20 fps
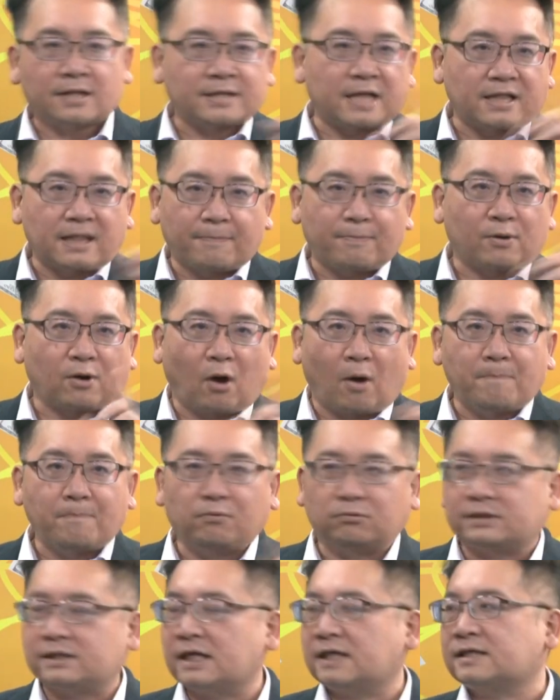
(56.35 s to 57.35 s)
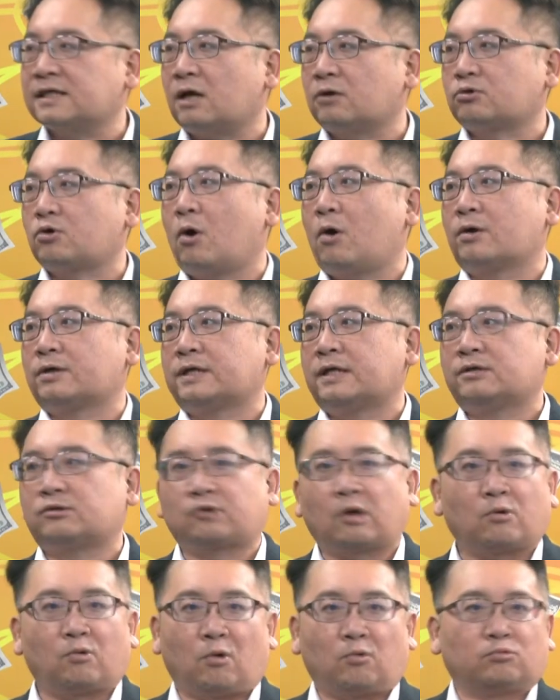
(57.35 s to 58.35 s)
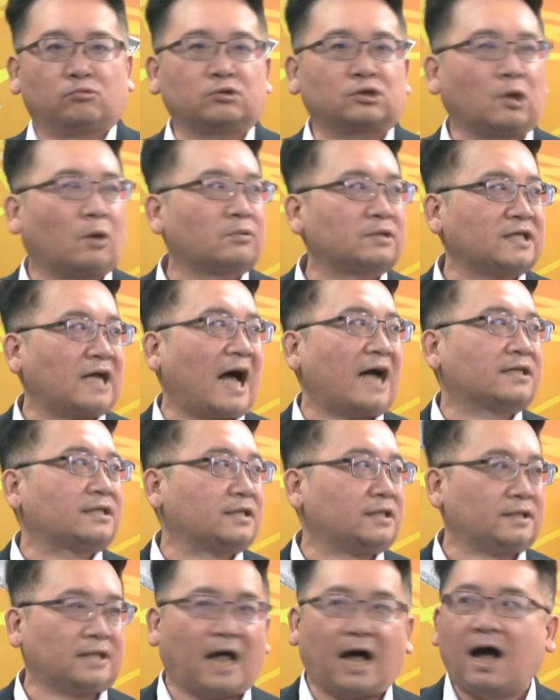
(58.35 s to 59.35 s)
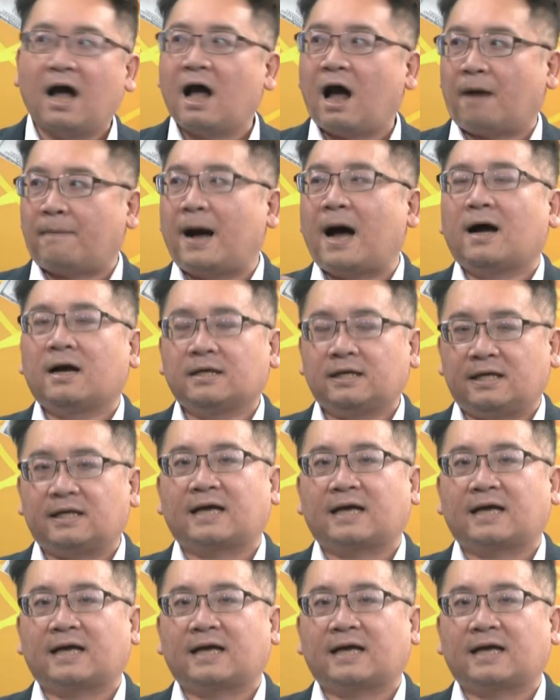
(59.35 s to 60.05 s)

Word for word: 但他不公布介绍多少人，所以我无从查起啊，好不好？